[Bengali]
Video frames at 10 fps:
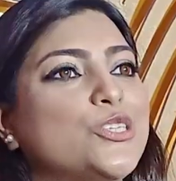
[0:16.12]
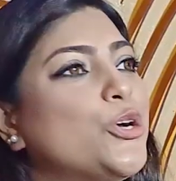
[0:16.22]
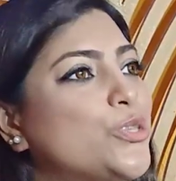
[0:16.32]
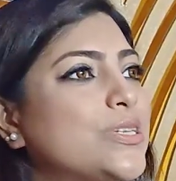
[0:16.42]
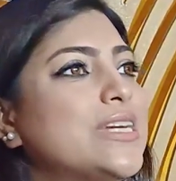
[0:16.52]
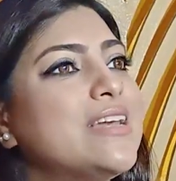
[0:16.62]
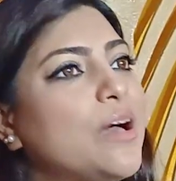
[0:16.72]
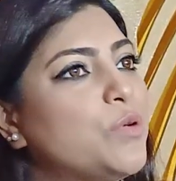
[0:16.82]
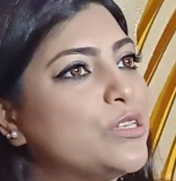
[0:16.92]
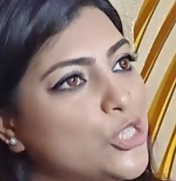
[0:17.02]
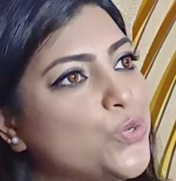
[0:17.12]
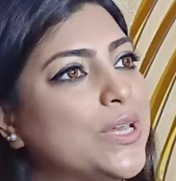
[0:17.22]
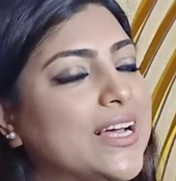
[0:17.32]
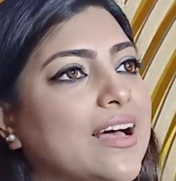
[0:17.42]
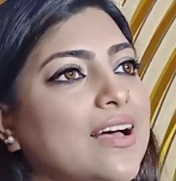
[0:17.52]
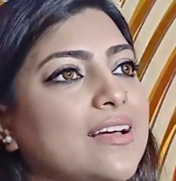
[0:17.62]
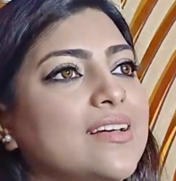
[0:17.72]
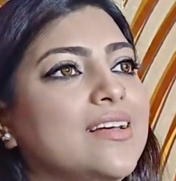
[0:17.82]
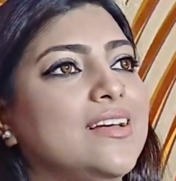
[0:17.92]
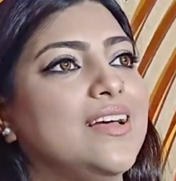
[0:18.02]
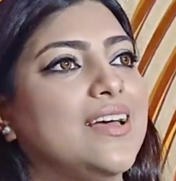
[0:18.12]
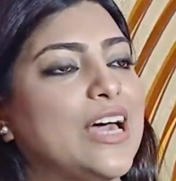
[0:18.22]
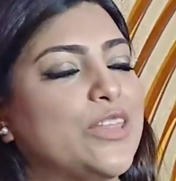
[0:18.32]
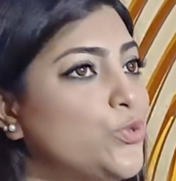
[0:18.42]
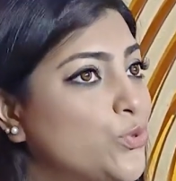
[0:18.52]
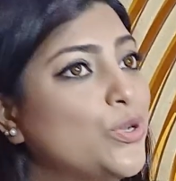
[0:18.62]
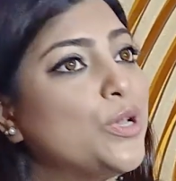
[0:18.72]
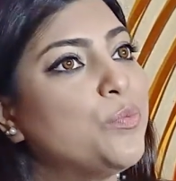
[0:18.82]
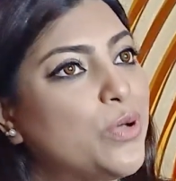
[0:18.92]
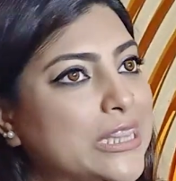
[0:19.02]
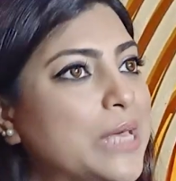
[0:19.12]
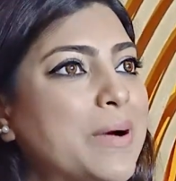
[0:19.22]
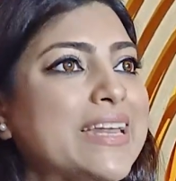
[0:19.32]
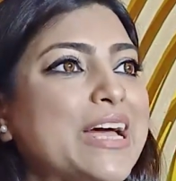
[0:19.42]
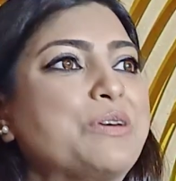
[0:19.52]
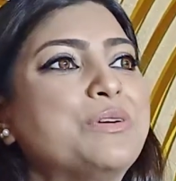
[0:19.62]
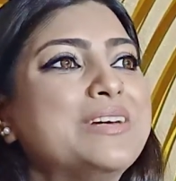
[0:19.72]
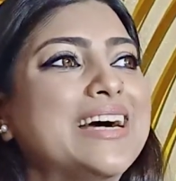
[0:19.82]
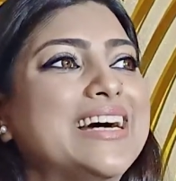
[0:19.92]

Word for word: চরিত্রটির নাম হচ্ছে জুলেখা এতটুকুই বলতে পারি এখন